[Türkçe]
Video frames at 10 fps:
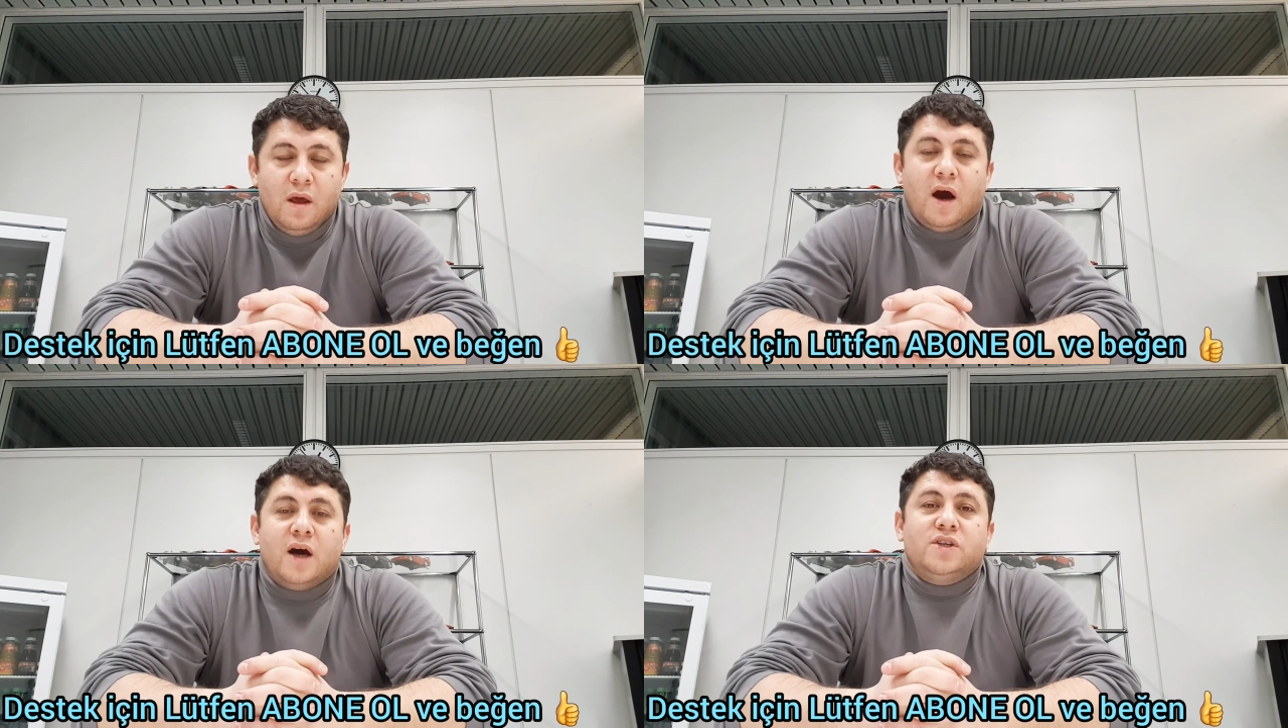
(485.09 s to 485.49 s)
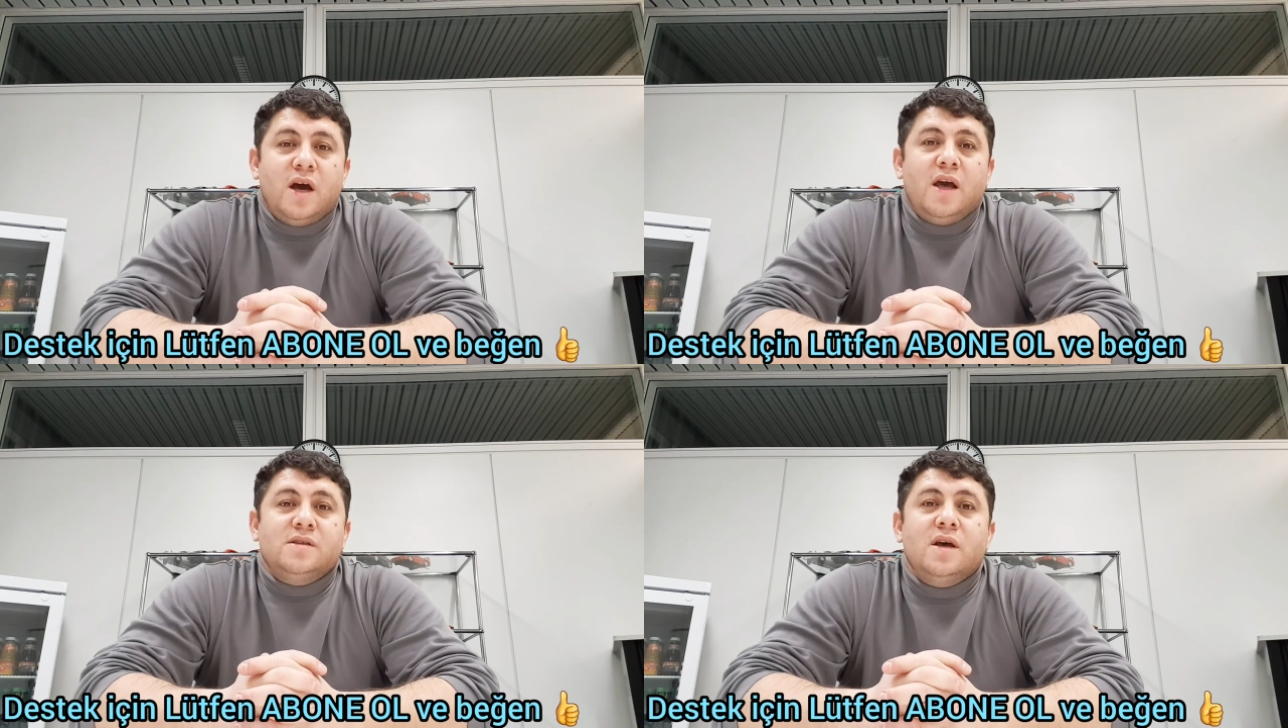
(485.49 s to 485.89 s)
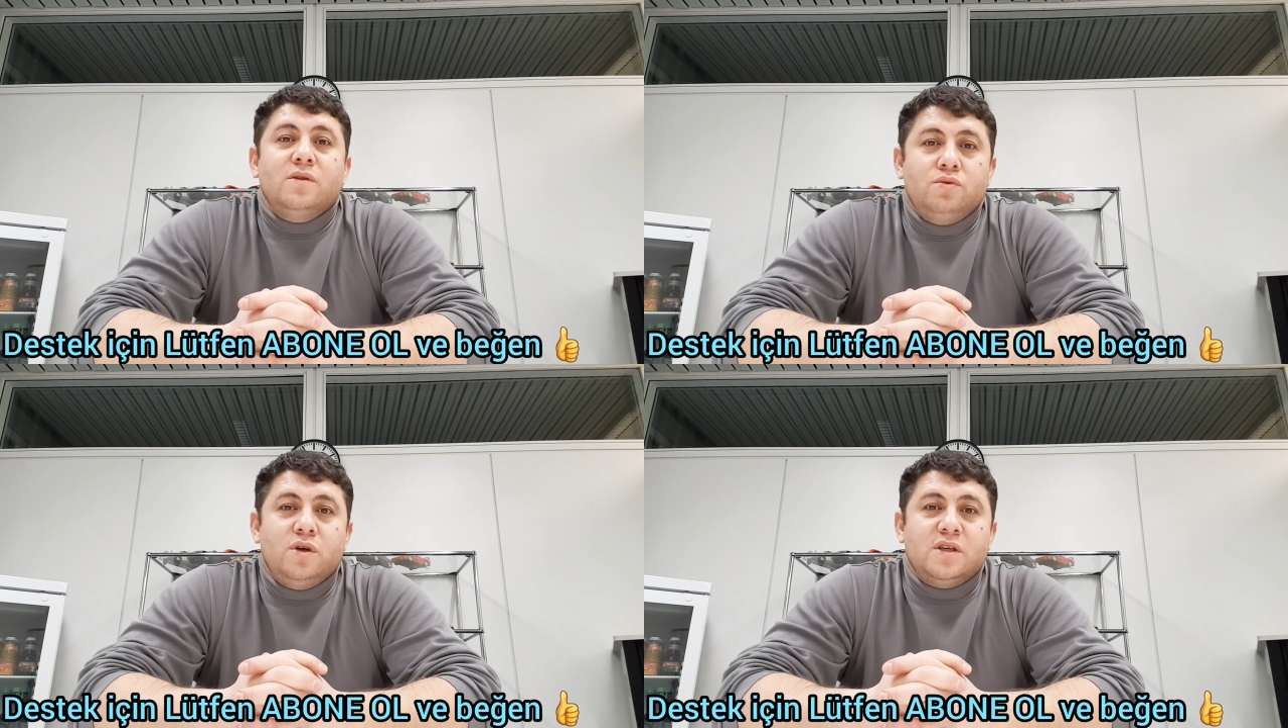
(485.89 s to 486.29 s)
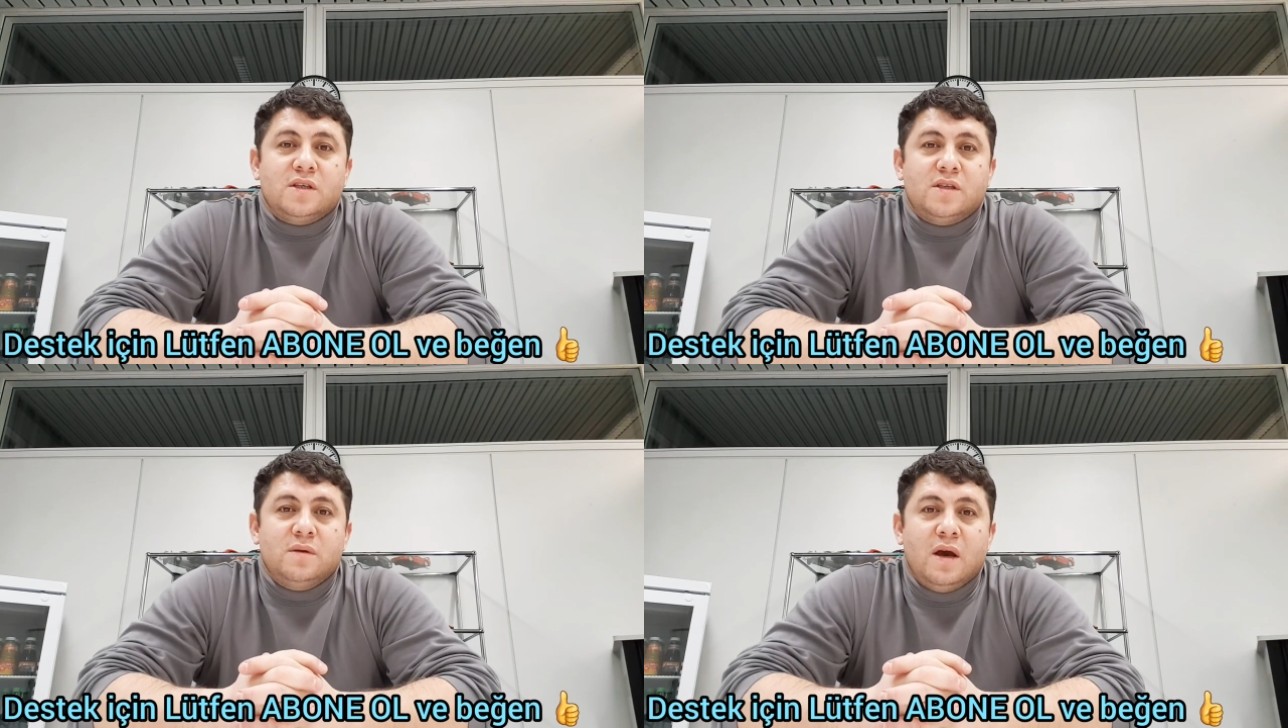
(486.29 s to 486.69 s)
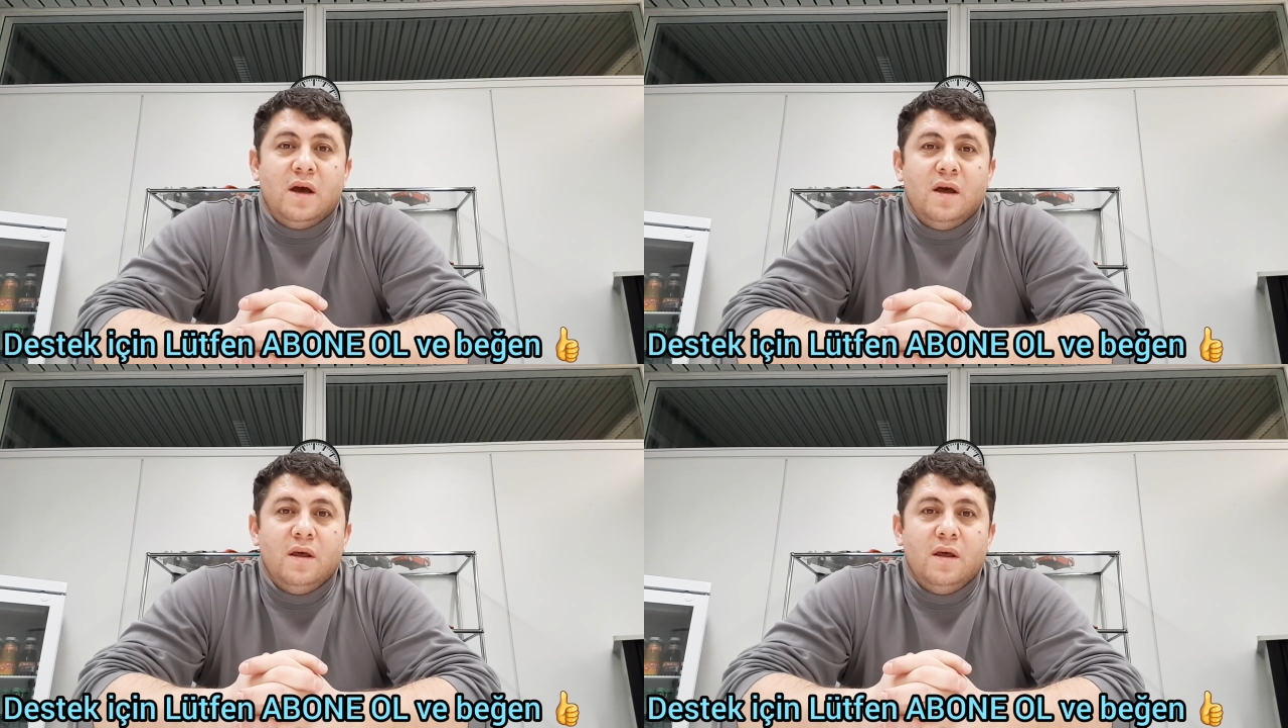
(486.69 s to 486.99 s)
Aşağıya sen düşeceksin ya.